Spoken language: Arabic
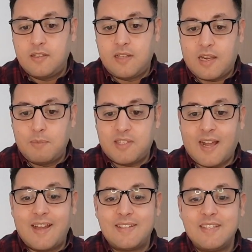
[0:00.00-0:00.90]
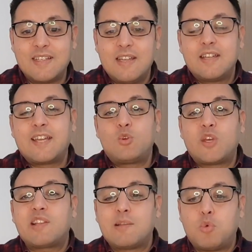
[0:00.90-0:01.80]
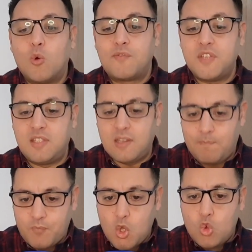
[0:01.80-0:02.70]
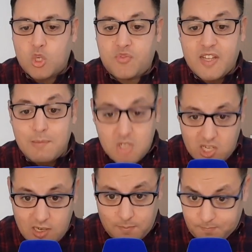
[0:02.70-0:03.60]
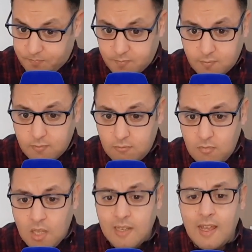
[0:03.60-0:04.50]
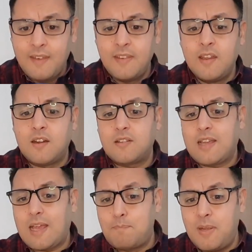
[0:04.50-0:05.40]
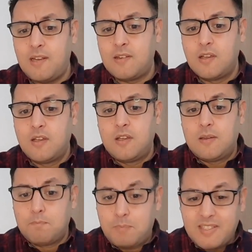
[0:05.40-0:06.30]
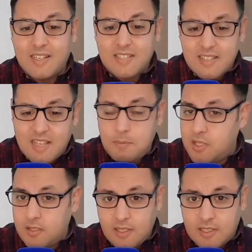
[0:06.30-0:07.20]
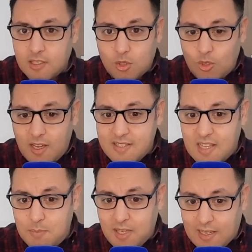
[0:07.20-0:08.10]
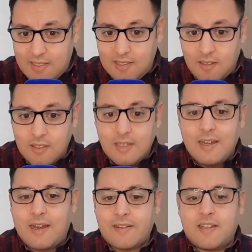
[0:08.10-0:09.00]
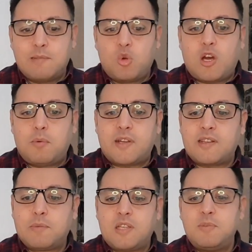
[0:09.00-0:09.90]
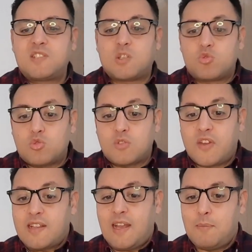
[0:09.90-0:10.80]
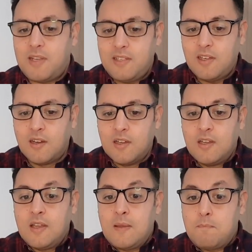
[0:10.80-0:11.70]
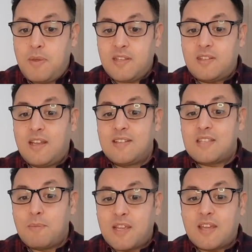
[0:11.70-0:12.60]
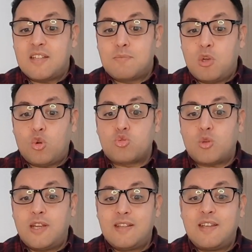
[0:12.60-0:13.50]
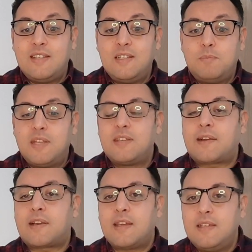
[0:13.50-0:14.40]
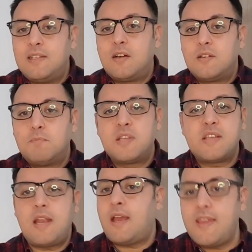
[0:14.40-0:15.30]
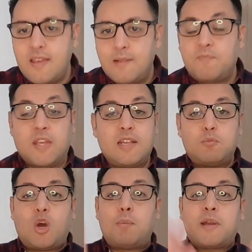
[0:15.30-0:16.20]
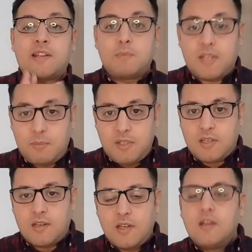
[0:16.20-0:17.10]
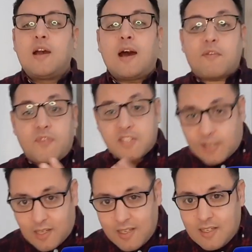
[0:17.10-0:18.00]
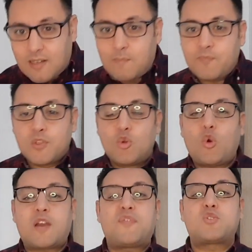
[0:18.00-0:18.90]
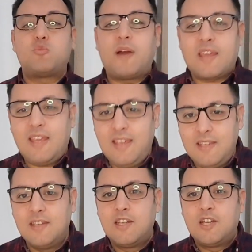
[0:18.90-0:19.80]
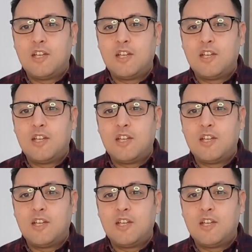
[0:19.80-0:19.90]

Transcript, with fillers: ذاك آه، المنطقة هذيك كانوا كيطلبوا فدية وكشفت المجلة لأن قبل بضعه اسابيع يعني كنهضروا على اسابيع قليله عرضات المخابرات المغربيه التوسط في هذه العمليه بعد ان تمكنت من الحصول على دليل بان الرهينه مازال حي يعني المخابرات المغربيه عرفات الرهينه وعرفاتو باقي حي